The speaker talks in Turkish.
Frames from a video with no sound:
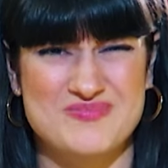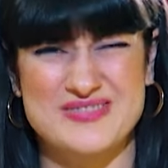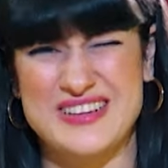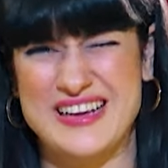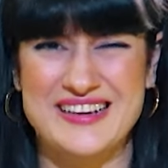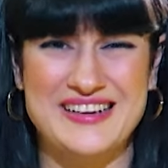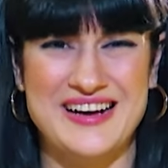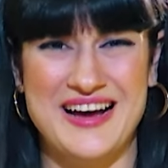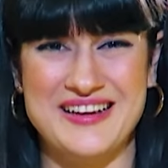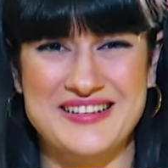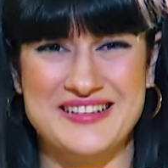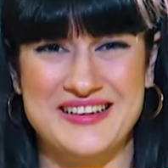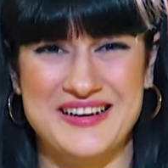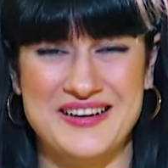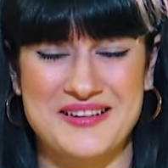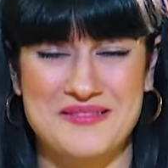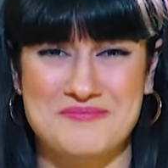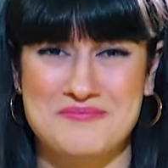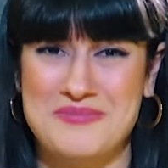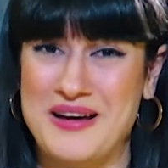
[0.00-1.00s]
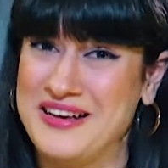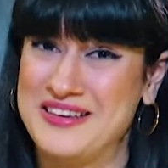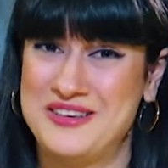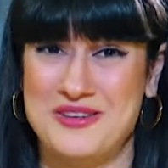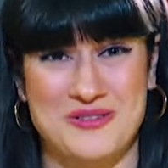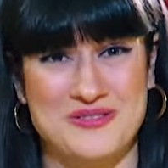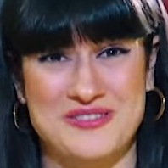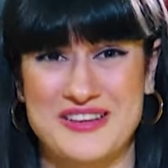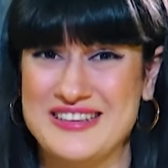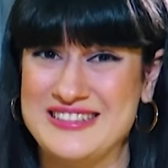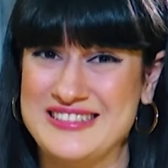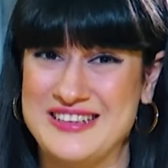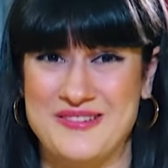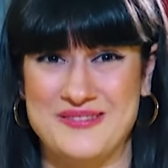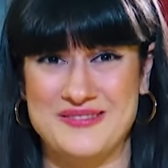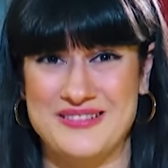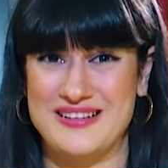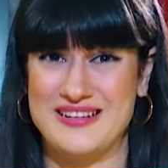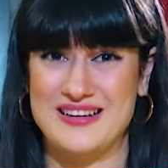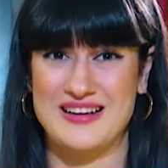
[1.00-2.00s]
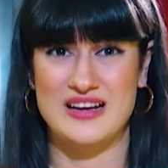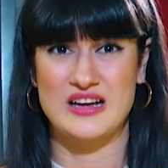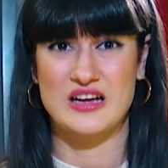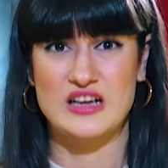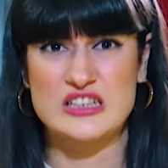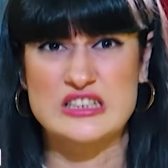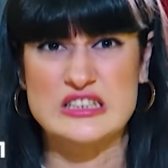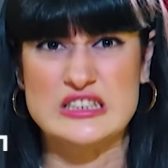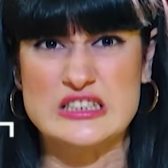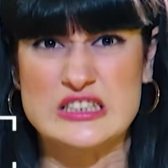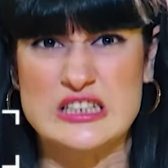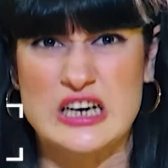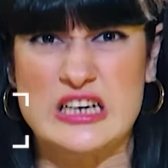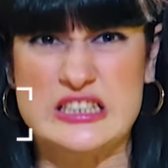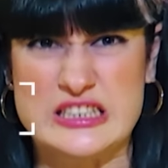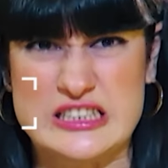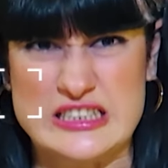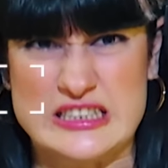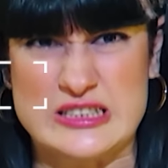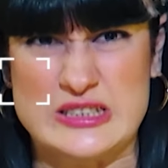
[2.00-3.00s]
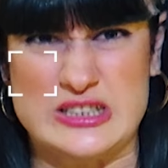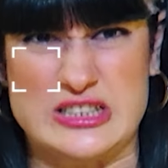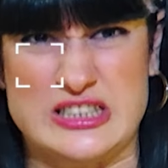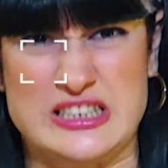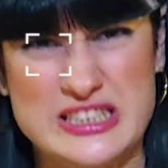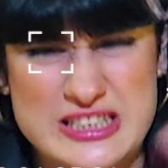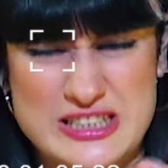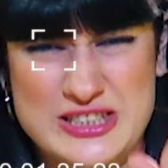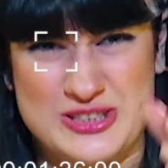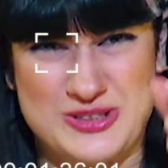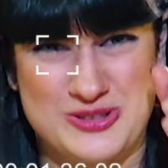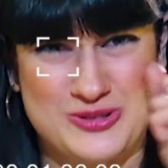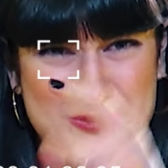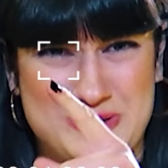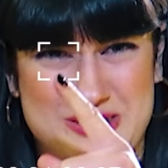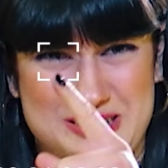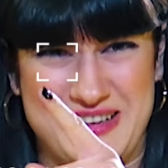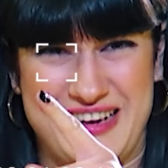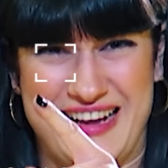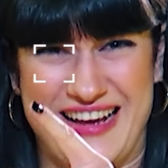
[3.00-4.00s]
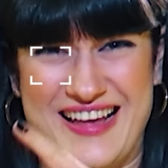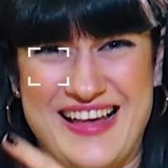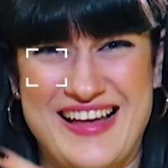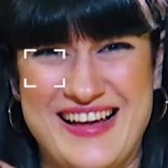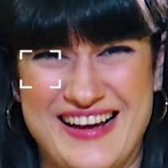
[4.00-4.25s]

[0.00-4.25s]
Delikanlı. Belki onda sonra... Onu, onu sıçık gidiyor ya.